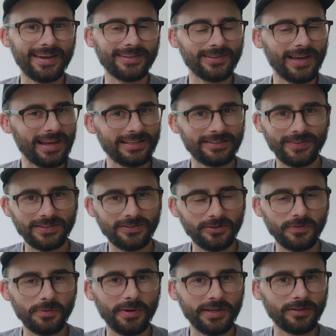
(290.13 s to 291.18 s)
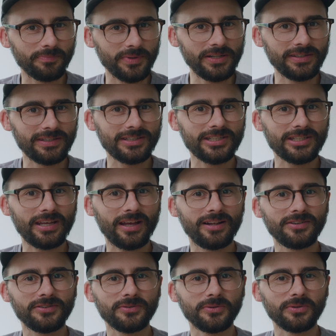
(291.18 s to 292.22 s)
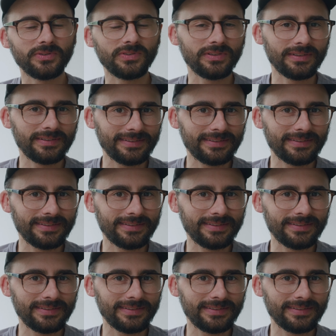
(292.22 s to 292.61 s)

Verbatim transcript: also alles, was irgendwie bei der Bildgestaltung